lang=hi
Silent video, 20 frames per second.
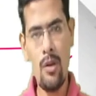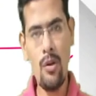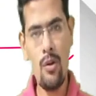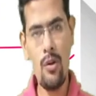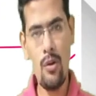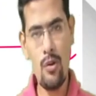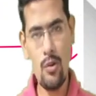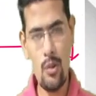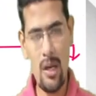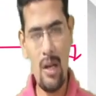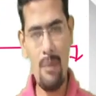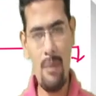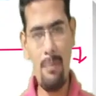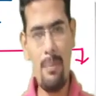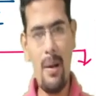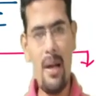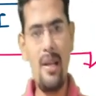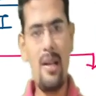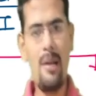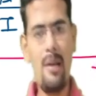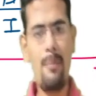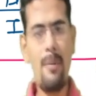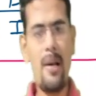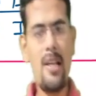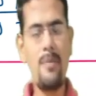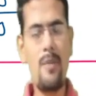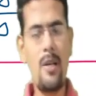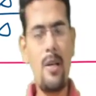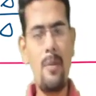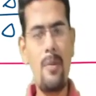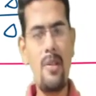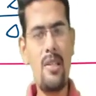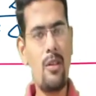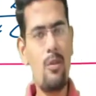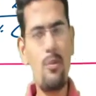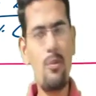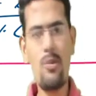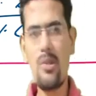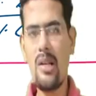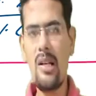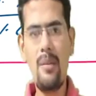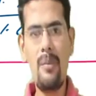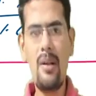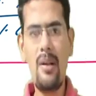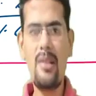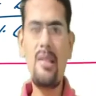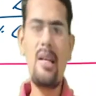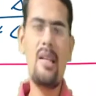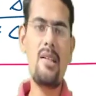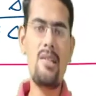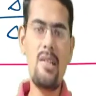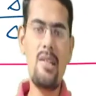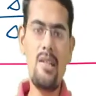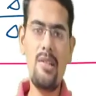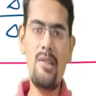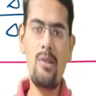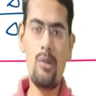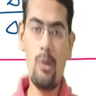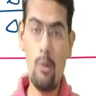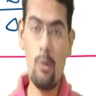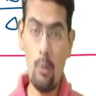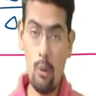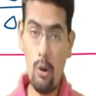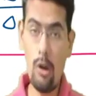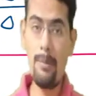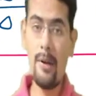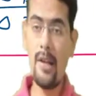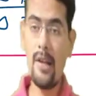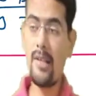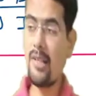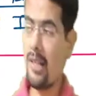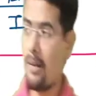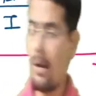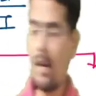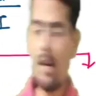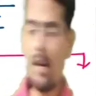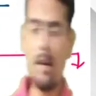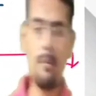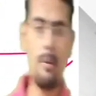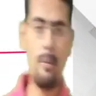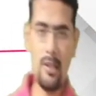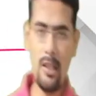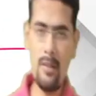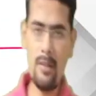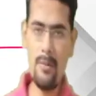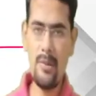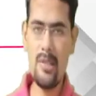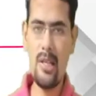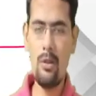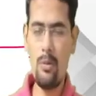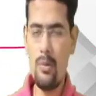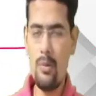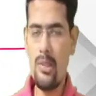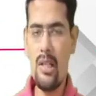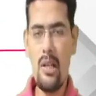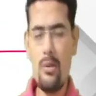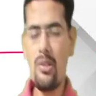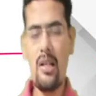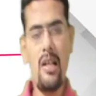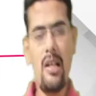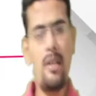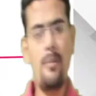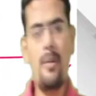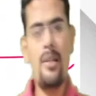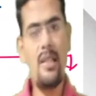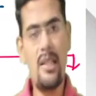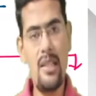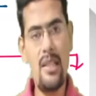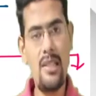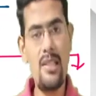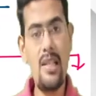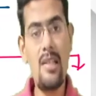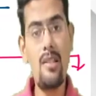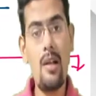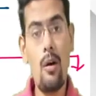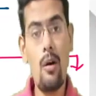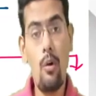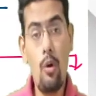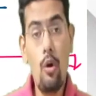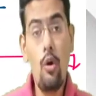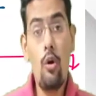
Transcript: सो so, अगर पानी का प्राइस बढ़ भी जाए तो भी उसका डिमांड ज़्यादा चेंज नहीं होता ओवरऑल प्राइस अगर मार्केट में बदल भी जाए तो भी शायद उसका डिमांड ज़्यादा चेंज ना हो